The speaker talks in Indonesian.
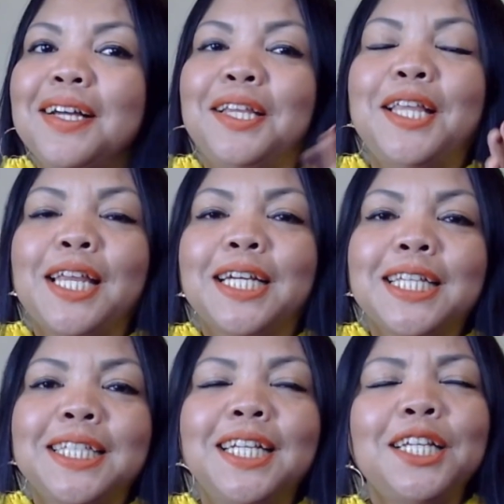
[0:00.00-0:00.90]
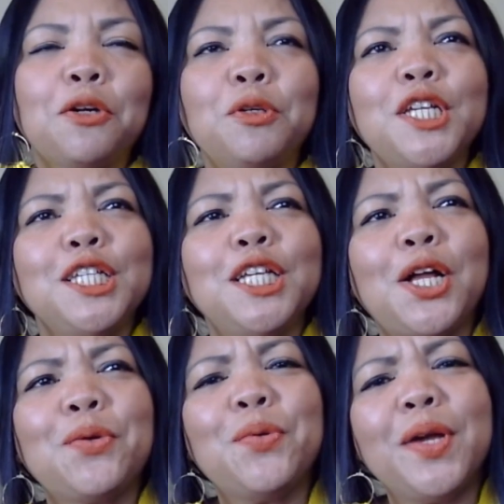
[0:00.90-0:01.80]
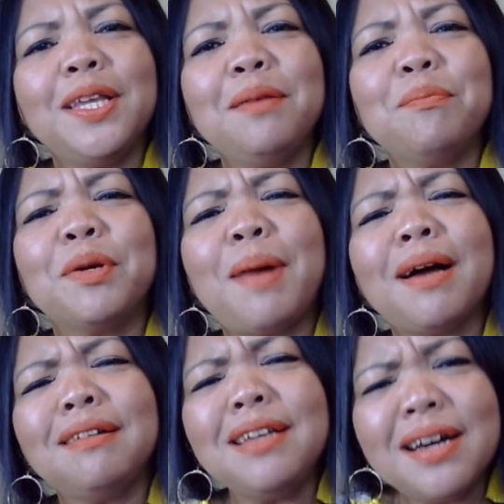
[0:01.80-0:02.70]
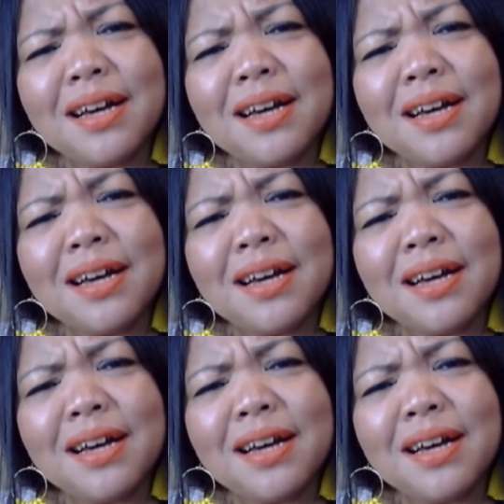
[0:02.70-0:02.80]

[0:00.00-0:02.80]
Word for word: dari kecil aku nyanyi lagu ini bermakna